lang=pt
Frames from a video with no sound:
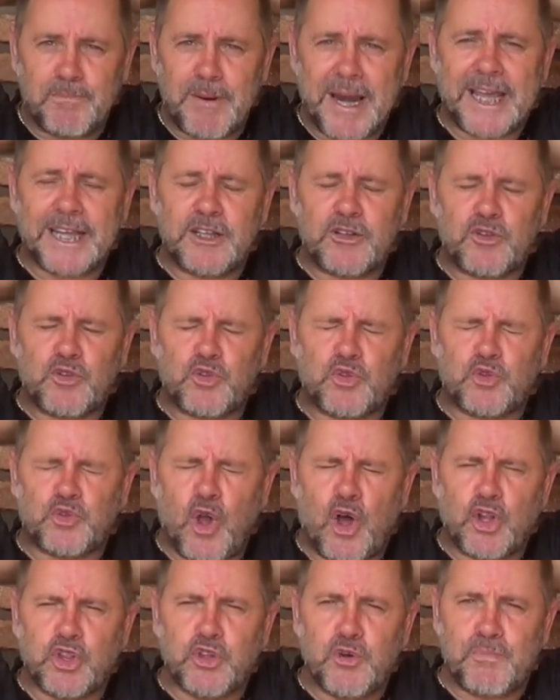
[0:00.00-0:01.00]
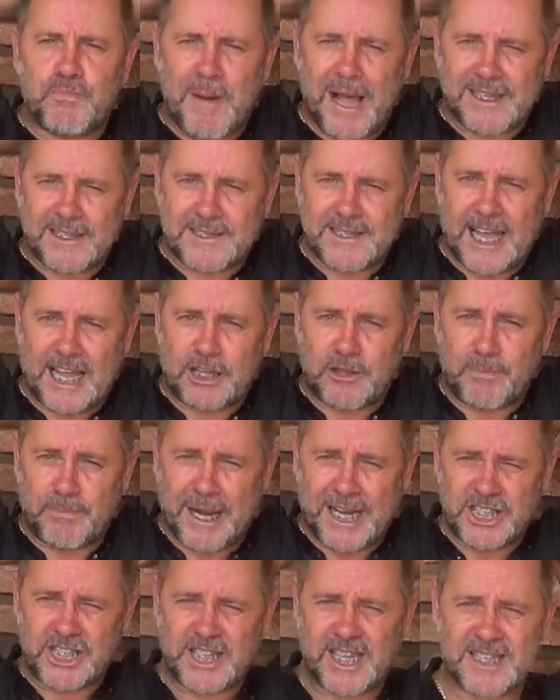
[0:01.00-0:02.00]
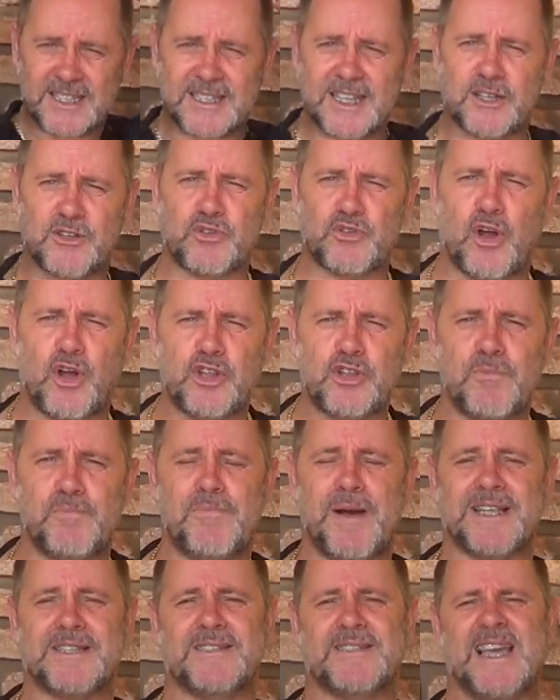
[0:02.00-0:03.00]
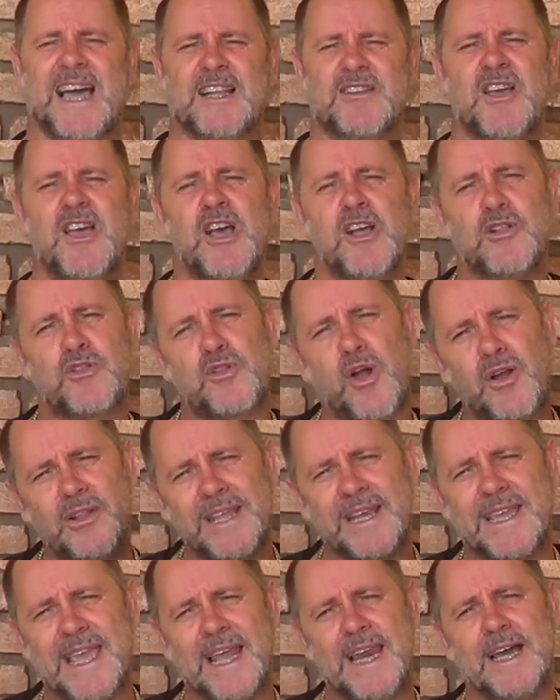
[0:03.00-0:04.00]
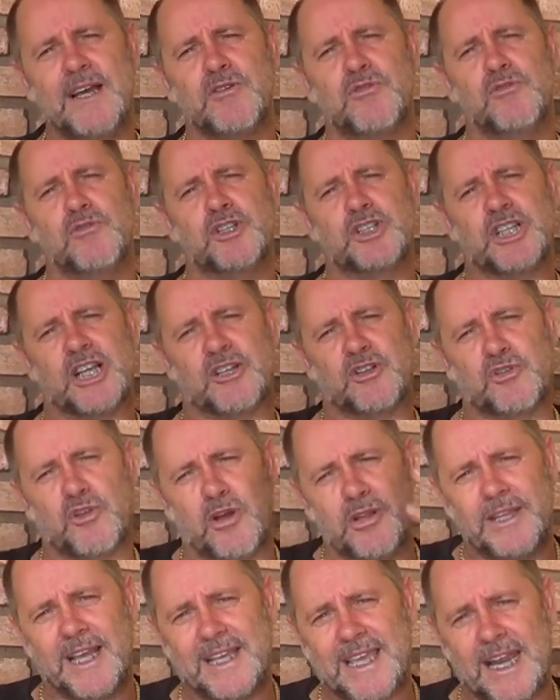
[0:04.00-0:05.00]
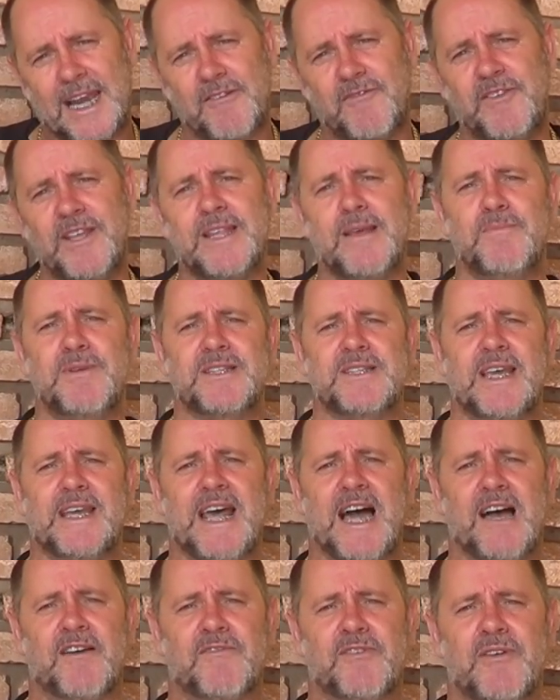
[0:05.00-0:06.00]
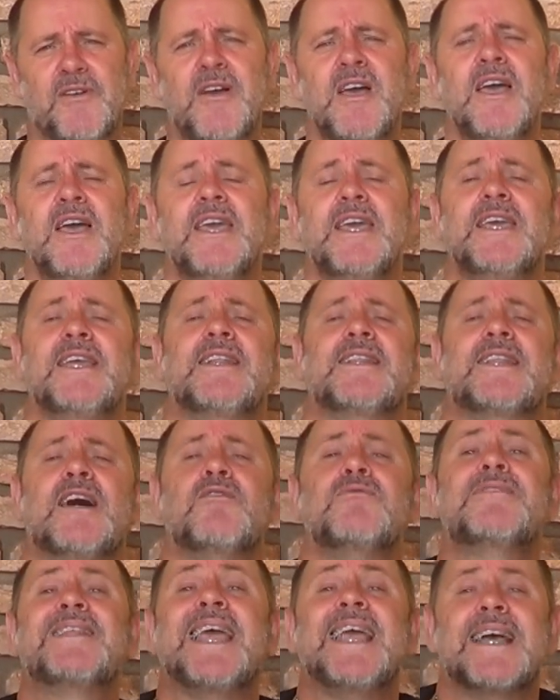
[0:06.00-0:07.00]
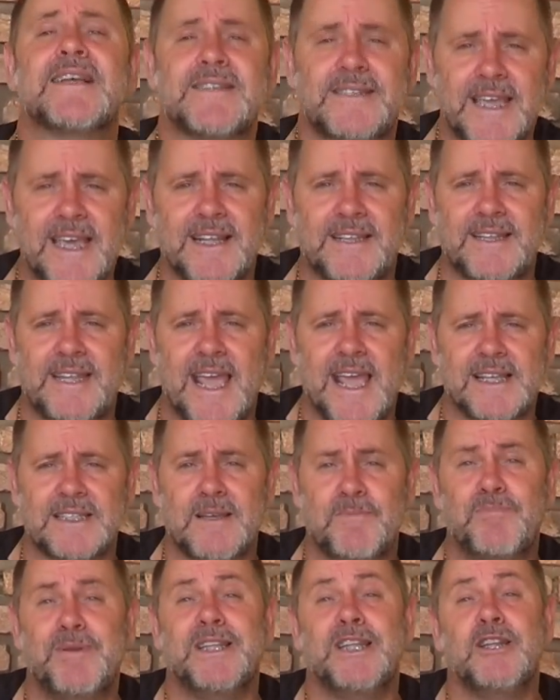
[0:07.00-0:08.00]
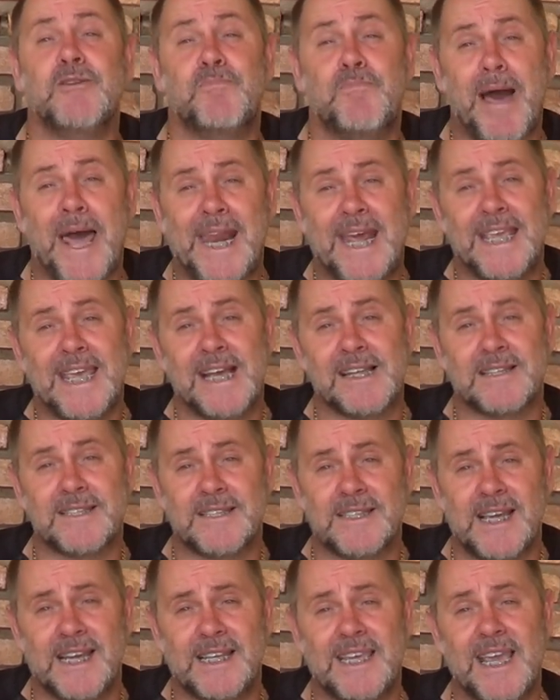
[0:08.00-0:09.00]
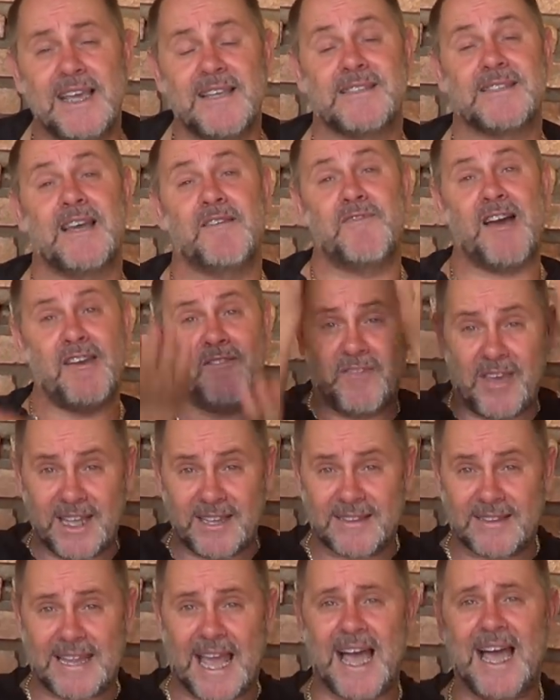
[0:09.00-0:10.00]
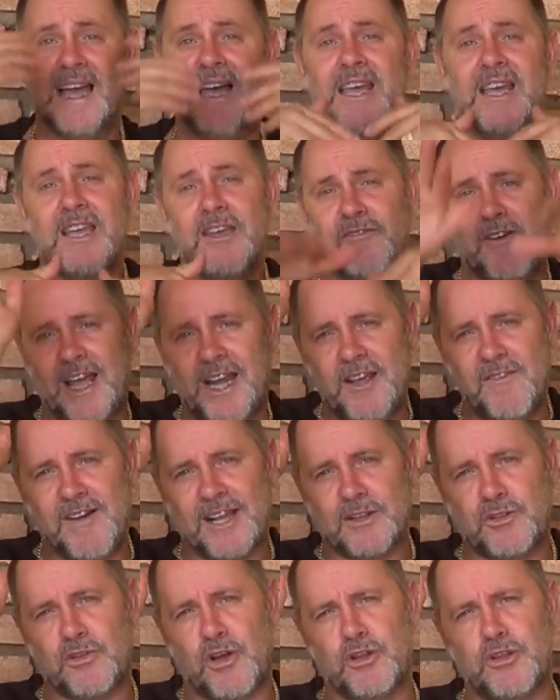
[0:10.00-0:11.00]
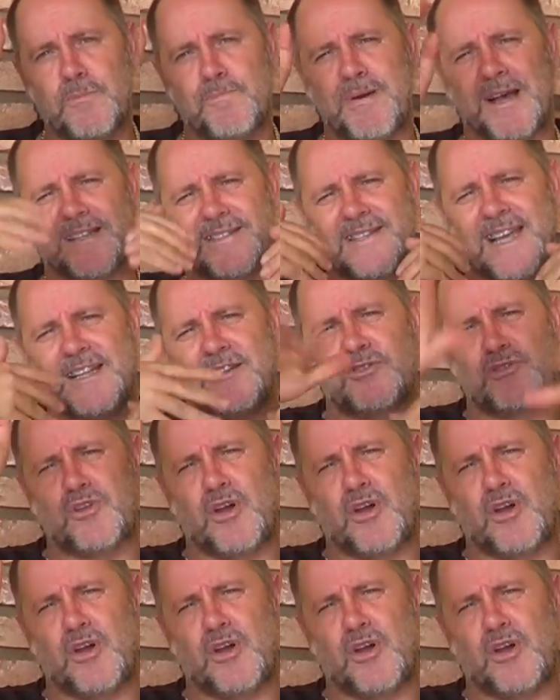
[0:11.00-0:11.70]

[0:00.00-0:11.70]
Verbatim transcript: para ir todo o passado, para esquecer todo o passado, toda aquela angústia, toda aquela vida miserável. Então tenha certeza, pedindo para Yansan, que Yansan vai ventar e vai levar todo o passado,